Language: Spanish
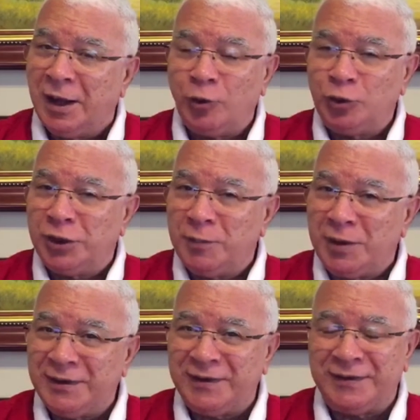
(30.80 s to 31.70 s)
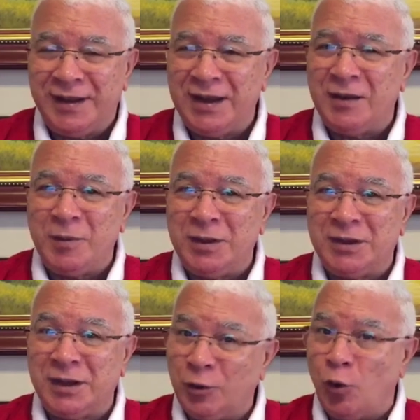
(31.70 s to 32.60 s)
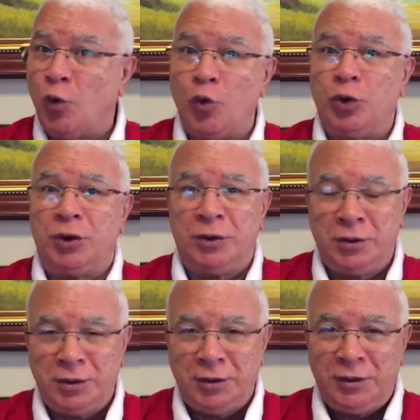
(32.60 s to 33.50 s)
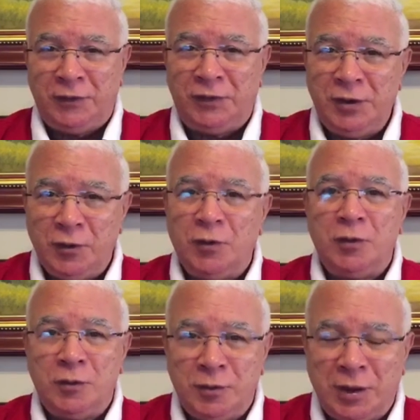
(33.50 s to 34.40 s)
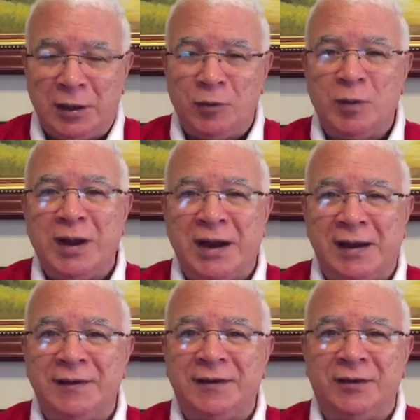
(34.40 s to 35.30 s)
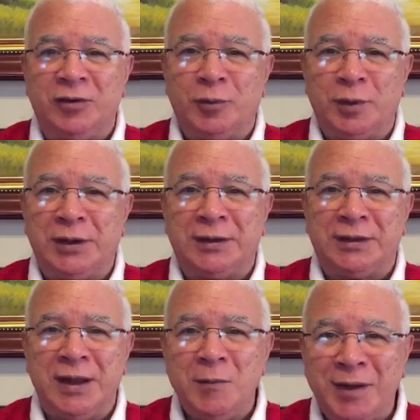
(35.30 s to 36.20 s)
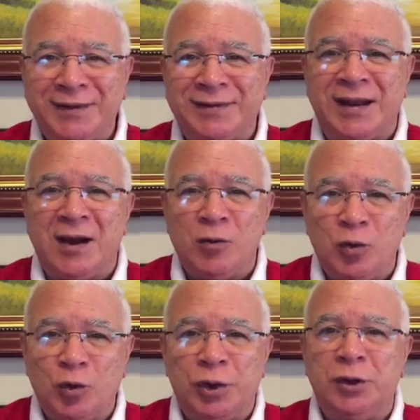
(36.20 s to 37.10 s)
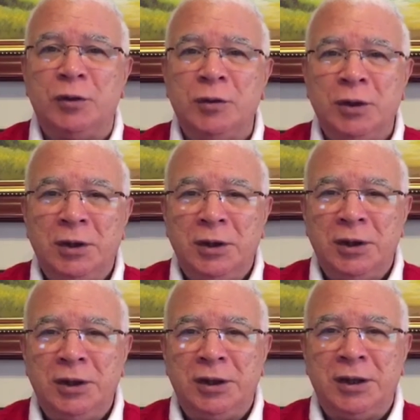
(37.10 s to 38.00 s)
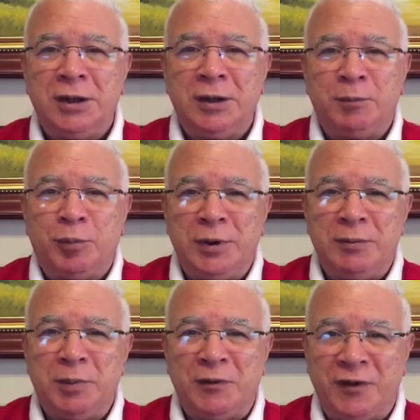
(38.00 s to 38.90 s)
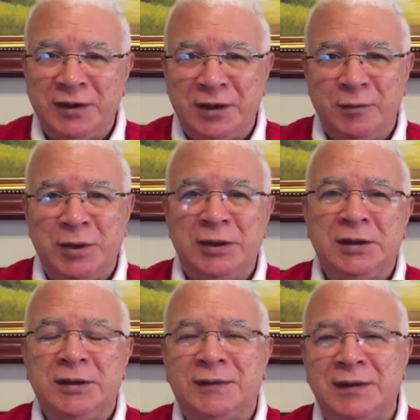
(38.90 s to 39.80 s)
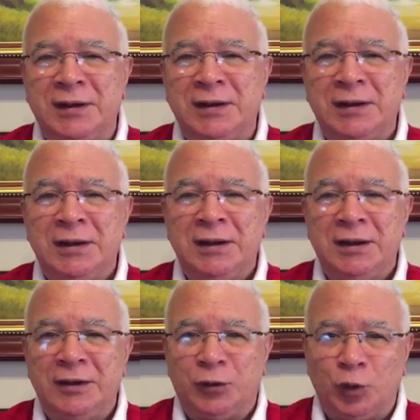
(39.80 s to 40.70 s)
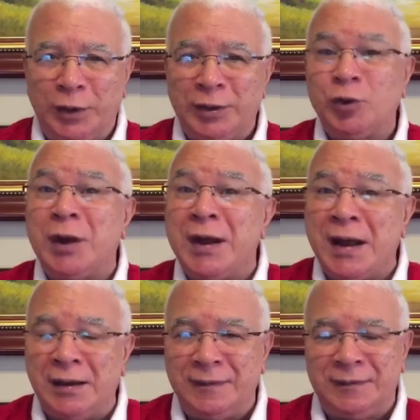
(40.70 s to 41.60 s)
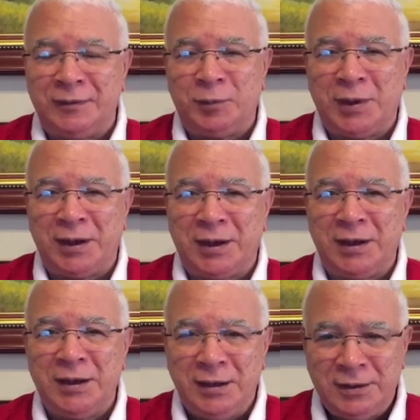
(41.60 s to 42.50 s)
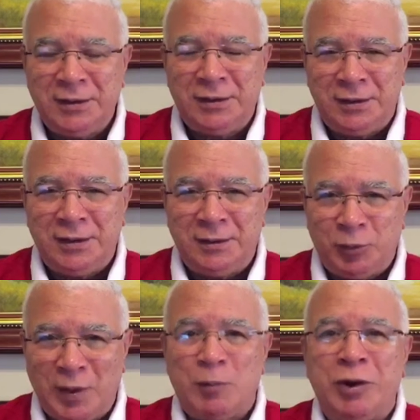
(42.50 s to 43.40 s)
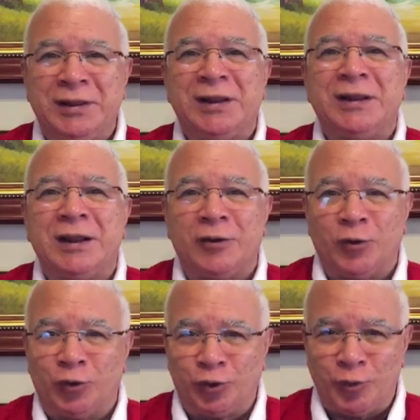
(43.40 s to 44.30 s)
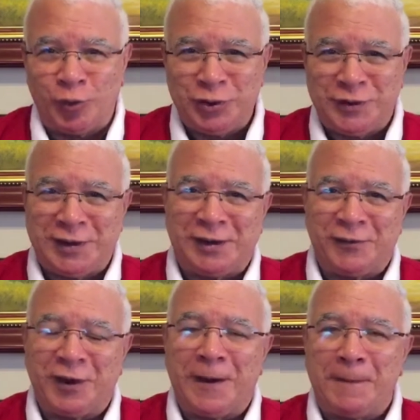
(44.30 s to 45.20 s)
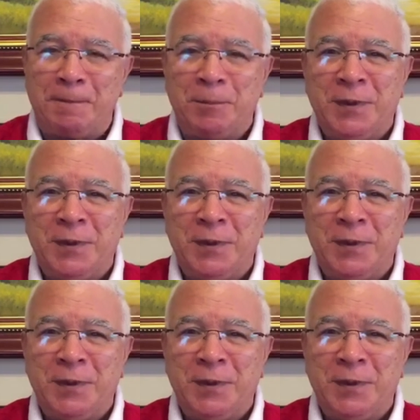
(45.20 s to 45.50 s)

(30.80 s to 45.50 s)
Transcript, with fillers: a un tema necesariamente de hoy, sino algún análisis sobre temas que han ocurrido y que pueden perfectamente ser el eh, sujeto de análisis para que eh, podamos entendernos, como dice el refrán.